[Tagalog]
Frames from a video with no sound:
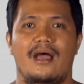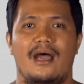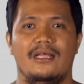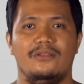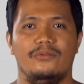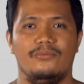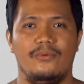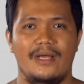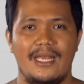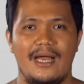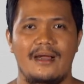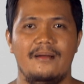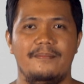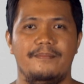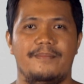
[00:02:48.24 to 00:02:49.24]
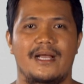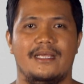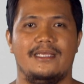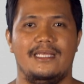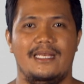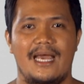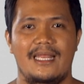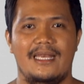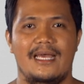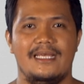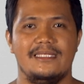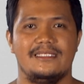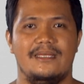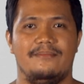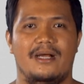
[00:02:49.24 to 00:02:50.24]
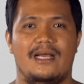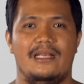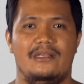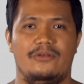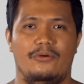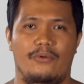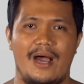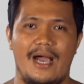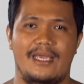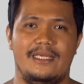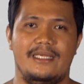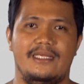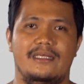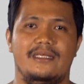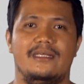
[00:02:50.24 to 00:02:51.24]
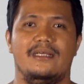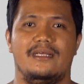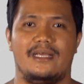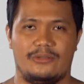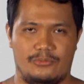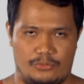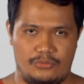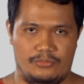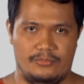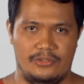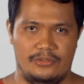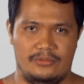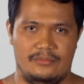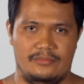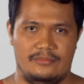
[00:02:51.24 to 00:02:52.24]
at walang pagkilala sa mga lingwaheng katutubo